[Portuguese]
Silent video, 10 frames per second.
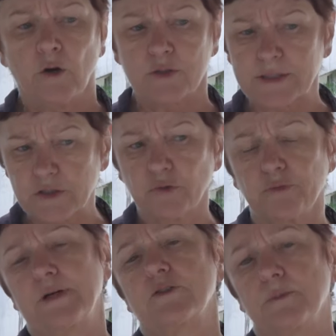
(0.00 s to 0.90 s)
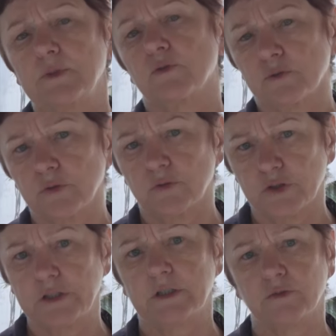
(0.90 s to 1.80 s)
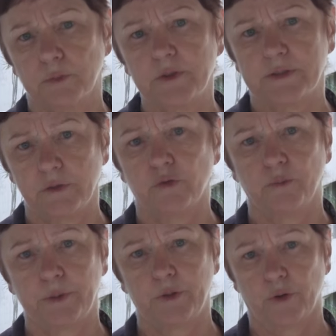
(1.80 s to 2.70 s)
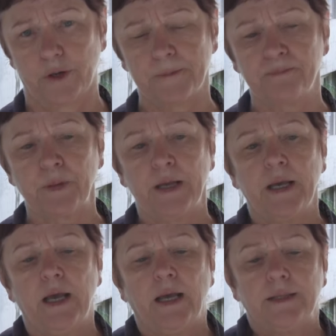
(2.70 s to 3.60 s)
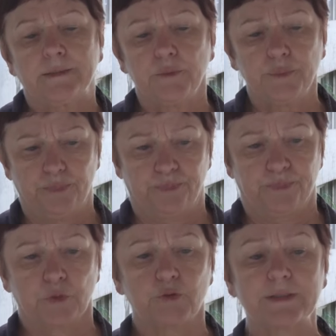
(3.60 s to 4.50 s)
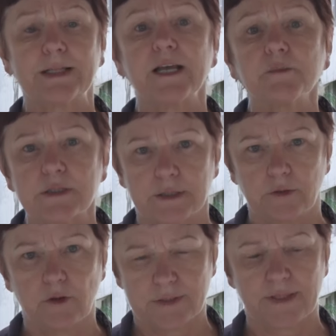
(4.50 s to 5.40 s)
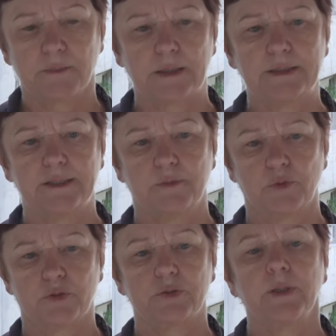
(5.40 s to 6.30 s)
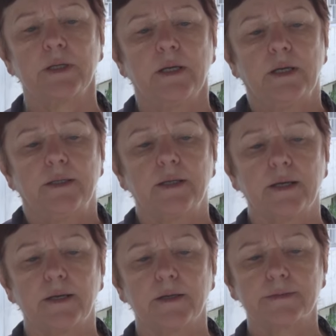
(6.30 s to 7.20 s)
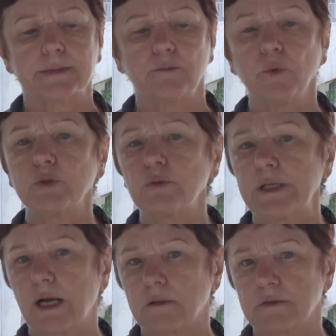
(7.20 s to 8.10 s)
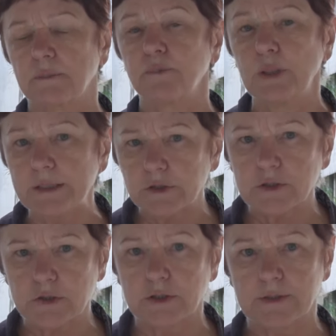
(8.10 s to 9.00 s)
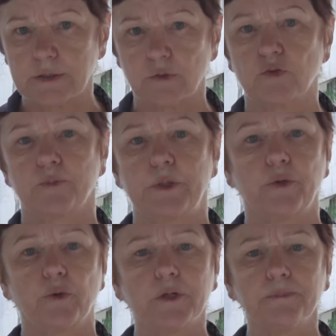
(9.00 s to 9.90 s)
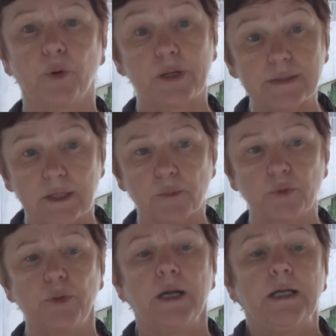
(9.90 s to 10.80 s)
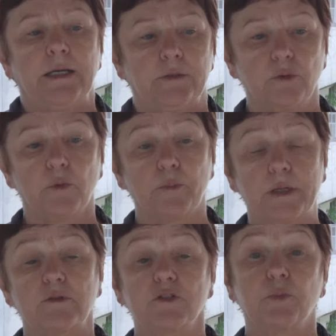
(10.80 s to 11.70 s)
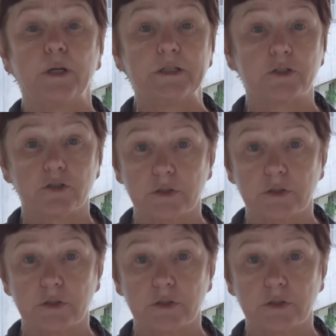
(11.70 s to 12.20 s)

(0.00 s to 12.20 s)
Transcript: Ou seja, eu faço uma sociologia sobre ensino superior. Então, os temas que nós trabalhamos é, são muito ligados a políticas de ensino superior, por exemplo, no momento as políticas